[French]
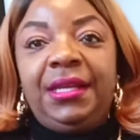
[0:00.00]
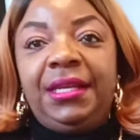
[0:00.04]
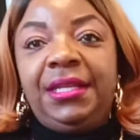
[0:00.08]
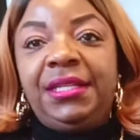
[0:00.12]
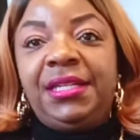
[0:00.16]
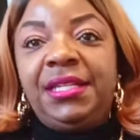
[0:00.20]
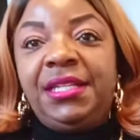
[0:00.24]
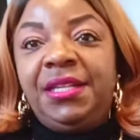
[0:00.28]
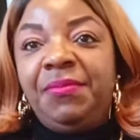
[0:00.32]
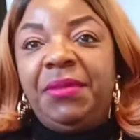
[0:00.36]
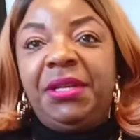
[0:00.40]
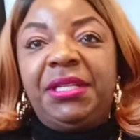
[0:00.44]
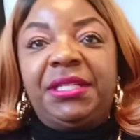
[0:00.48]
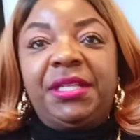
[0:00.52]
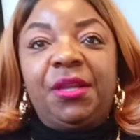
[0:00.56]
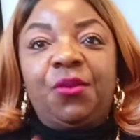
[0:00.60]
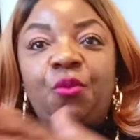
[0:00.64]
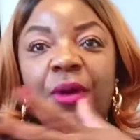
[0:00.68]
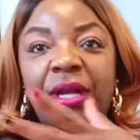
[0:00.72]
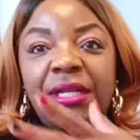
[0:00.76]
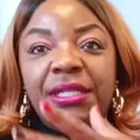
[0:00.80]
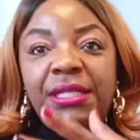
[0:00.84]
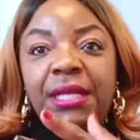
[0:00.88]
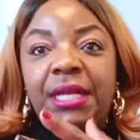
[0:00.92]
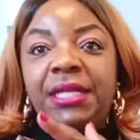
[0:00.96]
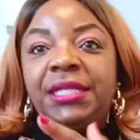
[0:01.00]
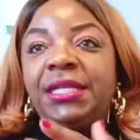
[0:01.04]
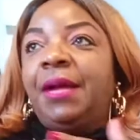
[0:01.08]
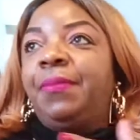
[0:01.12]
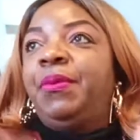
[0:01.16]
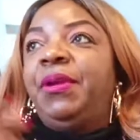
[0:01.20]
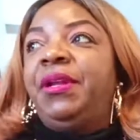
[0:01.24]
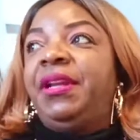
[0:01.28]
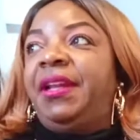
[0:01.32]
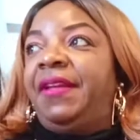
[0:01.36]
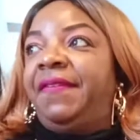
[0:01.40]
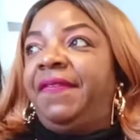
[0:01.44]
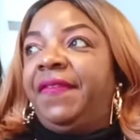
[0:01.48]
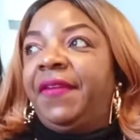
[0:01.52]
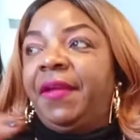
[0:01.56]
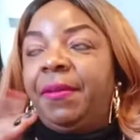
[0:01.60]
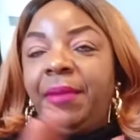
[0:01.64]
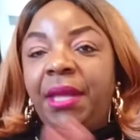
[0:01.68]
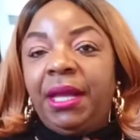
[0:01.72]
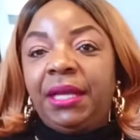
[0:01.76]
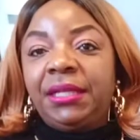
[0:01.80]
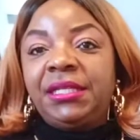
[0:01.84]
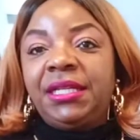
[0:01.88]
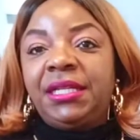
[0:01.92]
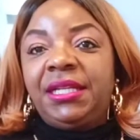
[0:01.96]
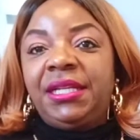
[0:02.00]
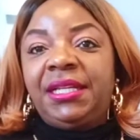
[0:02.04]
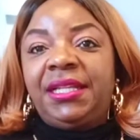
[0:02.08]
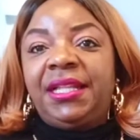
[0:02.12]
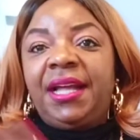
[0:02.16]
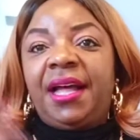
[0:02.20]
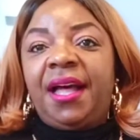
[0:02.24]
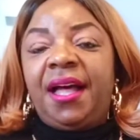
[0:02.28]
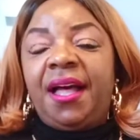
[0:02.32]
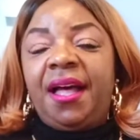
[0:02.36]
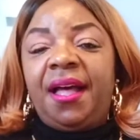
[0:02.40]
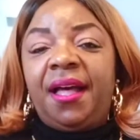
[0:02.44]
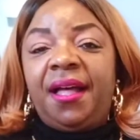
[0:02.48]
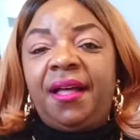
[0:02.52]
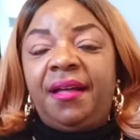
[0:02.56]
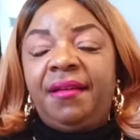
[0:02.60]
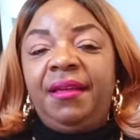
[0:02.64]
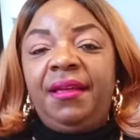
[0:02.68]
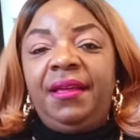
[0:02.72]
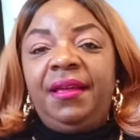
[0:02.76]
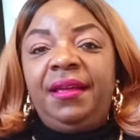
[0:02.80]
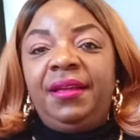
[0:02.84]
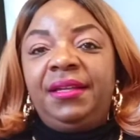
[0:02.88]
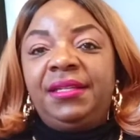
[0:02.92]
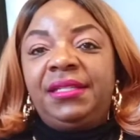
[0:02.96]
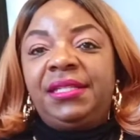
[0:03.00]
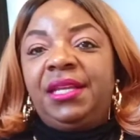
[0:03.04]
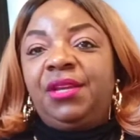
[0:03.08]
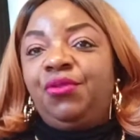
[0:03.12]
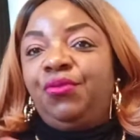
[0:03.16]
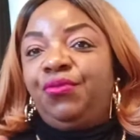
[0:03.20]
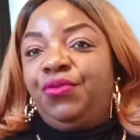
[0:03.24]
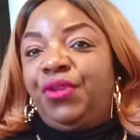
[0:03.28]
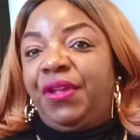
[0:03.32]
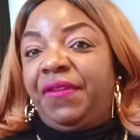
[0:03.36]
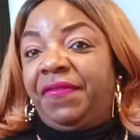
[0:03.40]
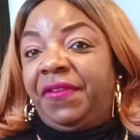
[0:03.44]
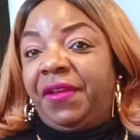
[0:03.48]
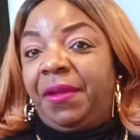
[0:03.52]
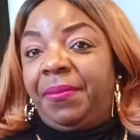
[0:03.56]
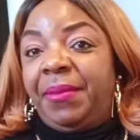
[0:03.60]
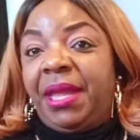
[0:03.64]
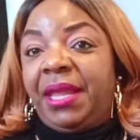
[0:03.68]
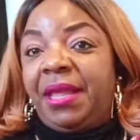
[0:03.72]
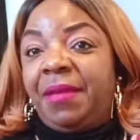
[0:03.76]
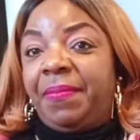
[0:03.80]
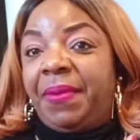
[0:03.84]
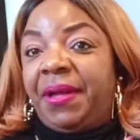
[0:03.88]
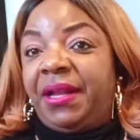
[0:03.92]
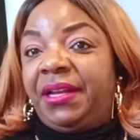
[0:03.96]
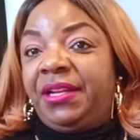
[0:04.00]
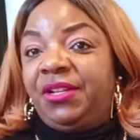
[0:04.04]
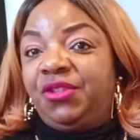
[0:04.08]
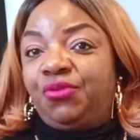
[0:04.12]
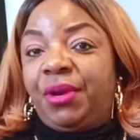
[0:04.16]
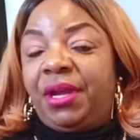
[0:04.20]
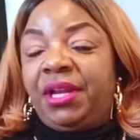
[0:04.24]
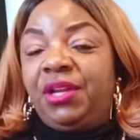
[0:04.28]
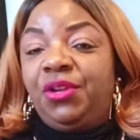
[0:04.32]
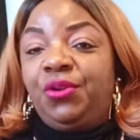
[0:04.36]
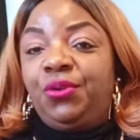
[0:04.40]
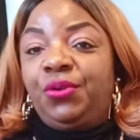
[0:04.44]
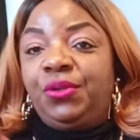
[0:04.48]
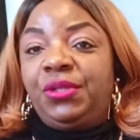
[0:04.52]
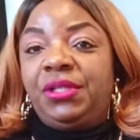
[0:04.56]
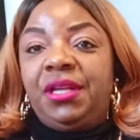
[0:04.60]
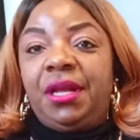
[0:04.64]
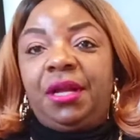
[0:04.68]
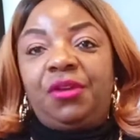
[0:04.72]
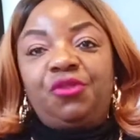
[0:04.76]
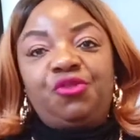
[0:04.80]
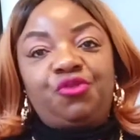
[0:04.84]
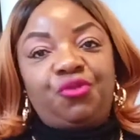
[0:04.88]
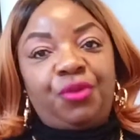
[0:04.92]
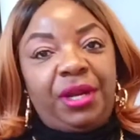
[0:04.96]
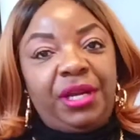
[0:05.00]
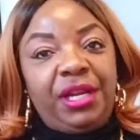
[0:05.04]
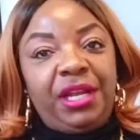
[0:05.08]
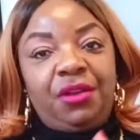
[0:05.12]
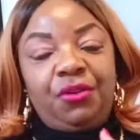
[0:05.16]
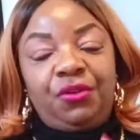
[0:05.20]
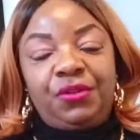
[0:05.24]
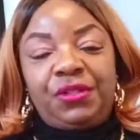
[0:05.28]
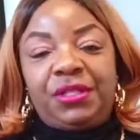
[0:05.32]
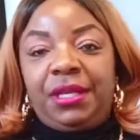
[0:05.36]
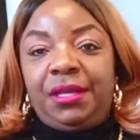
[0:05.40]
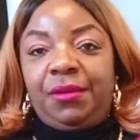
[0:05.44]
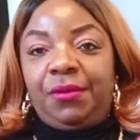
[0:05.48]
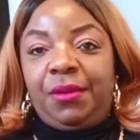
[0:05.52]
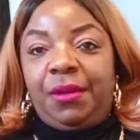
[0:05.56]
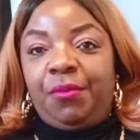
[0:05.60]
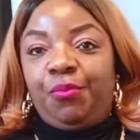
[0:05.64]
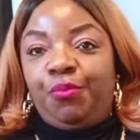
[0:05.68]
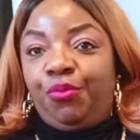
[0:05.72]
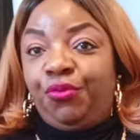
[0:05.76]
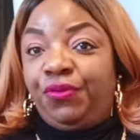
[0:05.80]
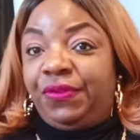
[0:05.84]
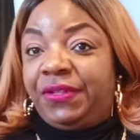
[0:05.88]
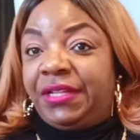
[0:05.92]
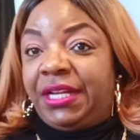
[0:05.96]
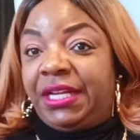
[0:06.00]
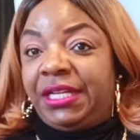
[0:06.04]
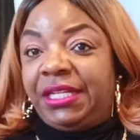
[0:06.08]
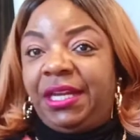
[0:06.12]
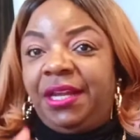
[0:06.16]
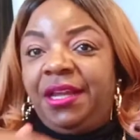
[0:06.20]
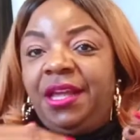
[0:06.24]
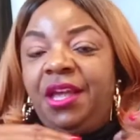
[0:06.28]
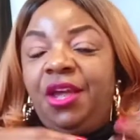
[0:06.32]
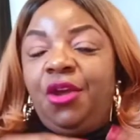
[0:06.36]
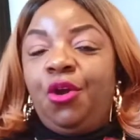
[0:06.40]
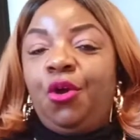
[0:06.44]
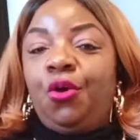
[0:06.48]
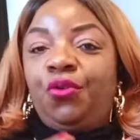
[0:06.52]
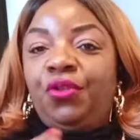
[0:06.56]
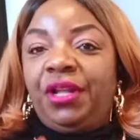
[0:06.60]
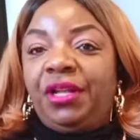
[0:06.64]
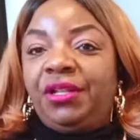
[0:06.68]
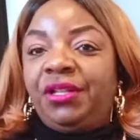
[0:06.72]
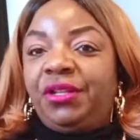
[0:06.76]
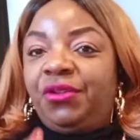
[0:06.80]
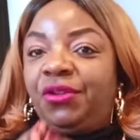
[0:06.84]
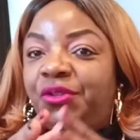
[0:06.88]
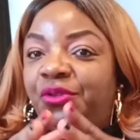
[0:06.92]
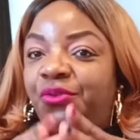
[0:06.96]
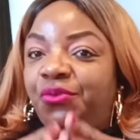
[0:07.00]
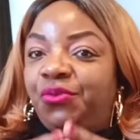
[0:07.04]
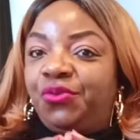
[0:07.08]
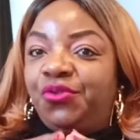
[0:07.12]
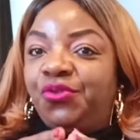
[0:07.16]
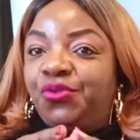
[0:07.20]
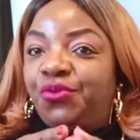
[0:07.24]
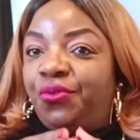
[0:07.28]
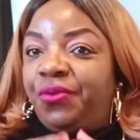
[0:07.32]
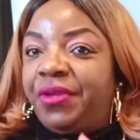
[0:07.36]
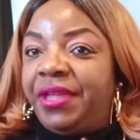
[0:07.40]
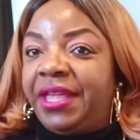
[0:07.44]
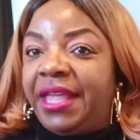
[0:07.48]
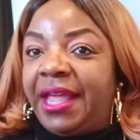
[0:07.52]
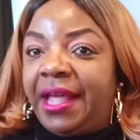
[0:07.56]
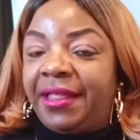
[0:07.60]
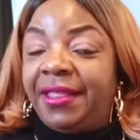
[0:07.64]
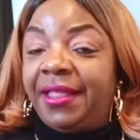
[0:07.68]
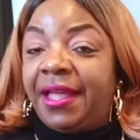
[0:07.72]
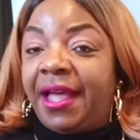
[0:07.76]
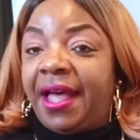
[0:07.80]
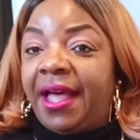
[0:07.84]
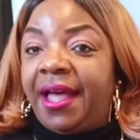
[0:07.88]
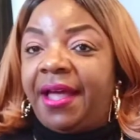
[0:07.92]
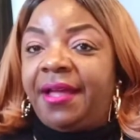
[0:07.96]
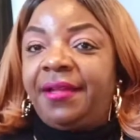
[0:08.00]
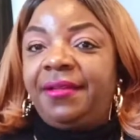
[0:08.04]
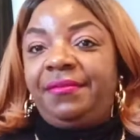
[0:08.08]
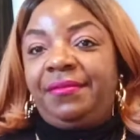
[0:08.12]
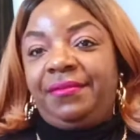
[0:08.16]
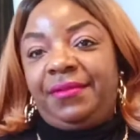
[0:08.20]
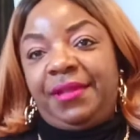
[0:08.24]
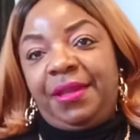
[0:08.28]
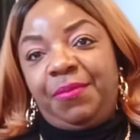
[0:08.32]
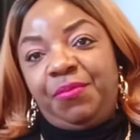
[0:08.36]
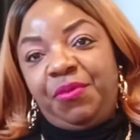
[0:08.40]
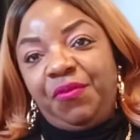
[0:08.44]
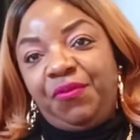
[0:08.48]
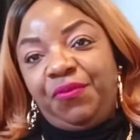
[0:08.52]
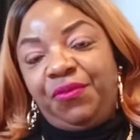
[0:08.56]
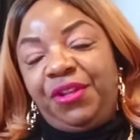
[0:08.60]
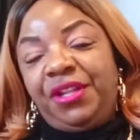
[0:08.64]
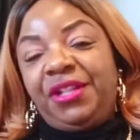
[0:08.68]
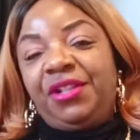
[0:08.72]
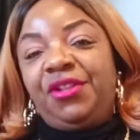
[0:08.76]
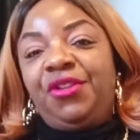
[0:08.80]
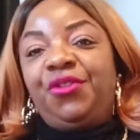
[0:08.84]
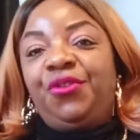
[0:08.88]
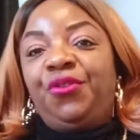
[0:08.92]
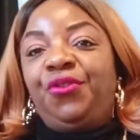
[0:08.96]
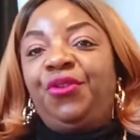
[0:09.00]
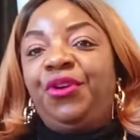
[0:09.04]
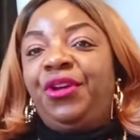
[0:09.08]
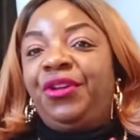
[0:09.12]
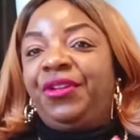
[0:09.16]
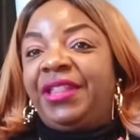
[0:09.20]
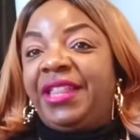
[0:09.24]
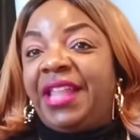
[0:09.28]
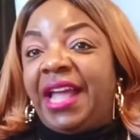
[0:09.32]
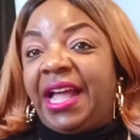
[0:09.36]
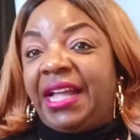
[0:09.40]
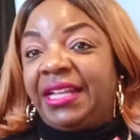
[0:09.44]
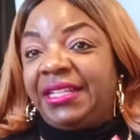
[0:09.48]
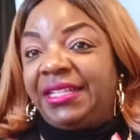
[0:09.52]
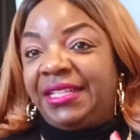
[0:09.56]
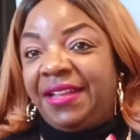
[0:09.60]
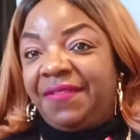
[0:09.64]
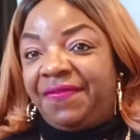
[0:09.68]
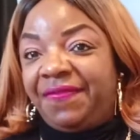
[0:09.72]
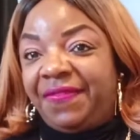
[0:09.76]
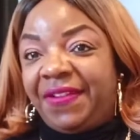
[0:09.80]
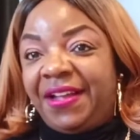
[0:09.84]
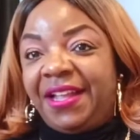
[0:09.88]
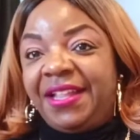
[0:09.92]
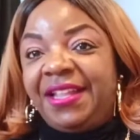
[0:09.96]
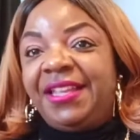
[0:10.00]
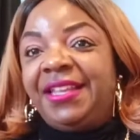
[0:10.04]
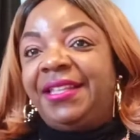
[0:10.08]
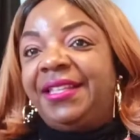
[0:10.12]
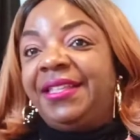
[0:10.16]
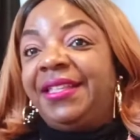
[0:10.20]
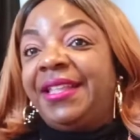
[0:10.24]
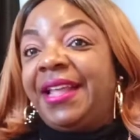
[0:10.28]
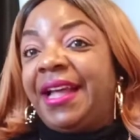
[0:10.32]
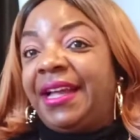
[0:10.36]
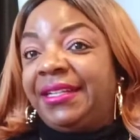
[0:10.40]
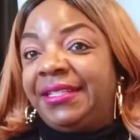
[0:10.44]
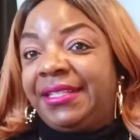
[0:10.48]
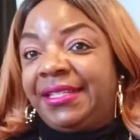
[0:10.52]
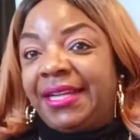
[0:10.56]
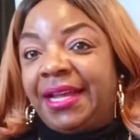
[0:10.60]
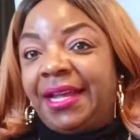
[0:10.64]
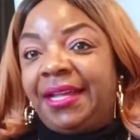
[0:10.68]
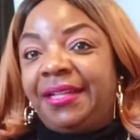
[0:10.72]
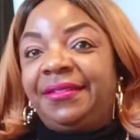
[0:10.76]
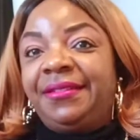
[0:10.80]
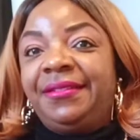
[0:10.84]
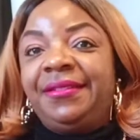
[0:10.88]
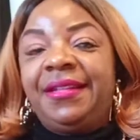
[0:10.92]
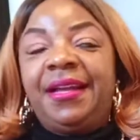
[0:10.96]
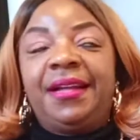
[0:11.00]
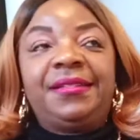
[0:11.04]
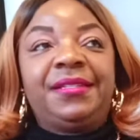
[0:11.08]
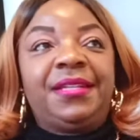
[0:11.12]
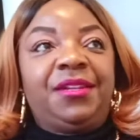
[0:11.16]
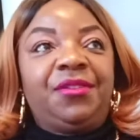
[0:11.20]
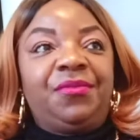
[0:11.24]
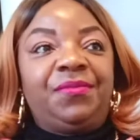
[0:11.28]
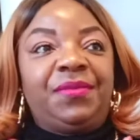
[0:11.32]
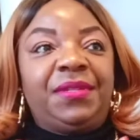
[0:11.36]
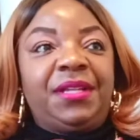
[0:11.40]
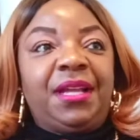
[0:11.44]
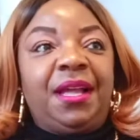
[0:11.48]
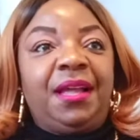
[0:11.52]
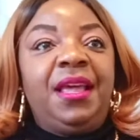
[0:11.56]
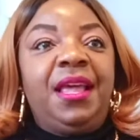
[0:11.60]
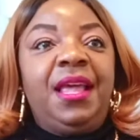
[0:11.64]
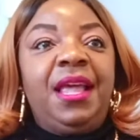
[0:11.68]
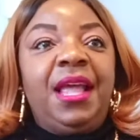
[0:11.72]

J'ai dit, mais c'est quoi ça J'ai appelé l'infirmière. J'ai dit, da, c'est une infirmière qui parlait soirée aussi. En soirée, quand c'est plus âgé, on a toujours, da, et puis vous dites non, Da Stéphanie, Da Jeanne, Da, c'est comme ça.